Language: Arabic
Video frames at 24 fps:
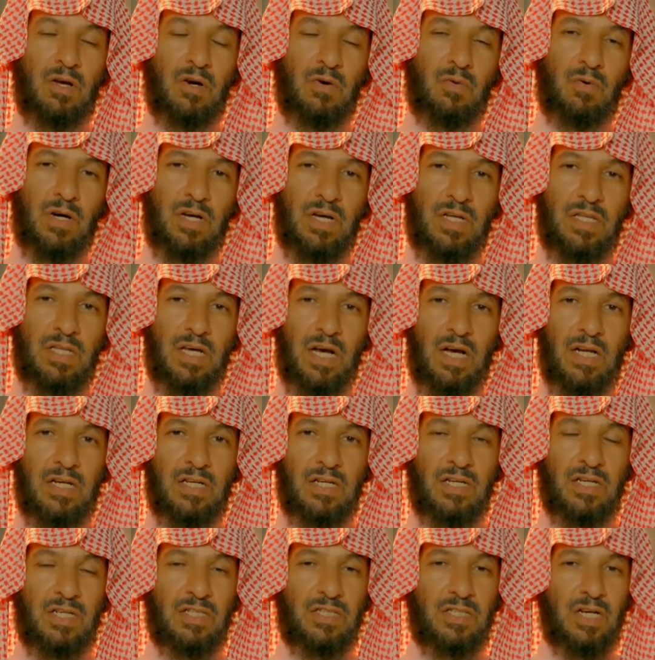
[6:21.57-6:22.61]

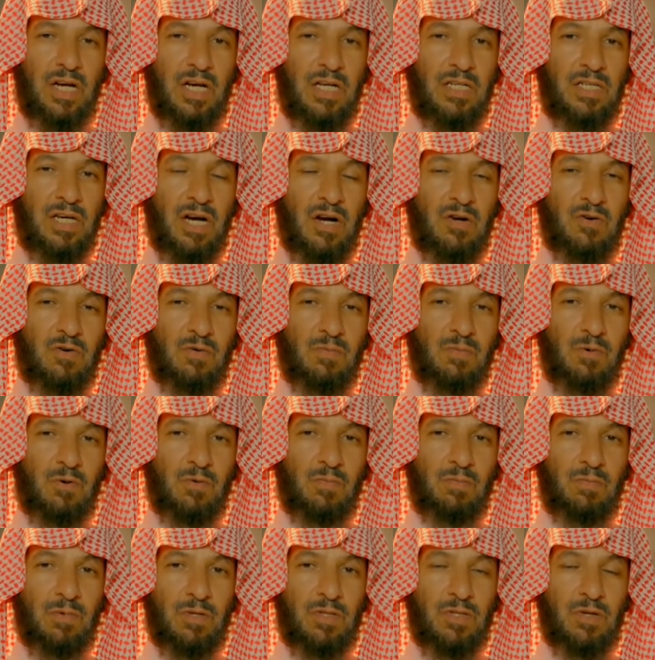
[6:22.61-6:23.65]
وكذلك جعلناكم
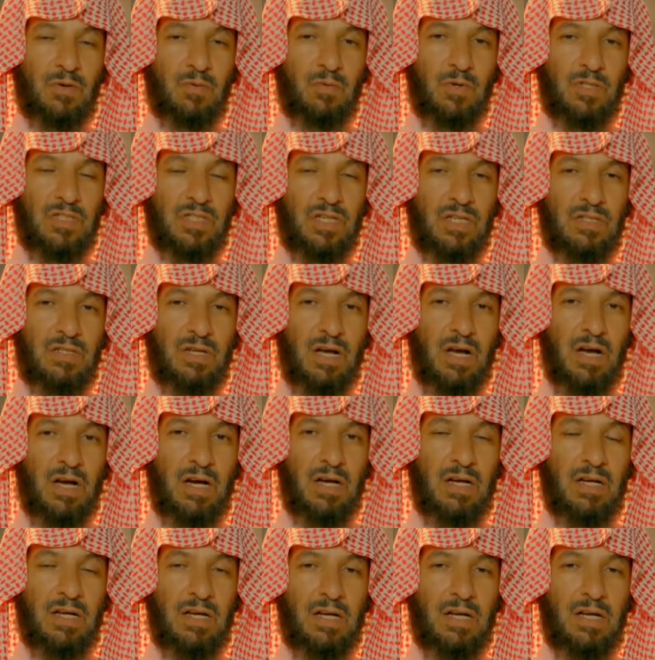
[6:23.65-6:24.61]
أمة وسطا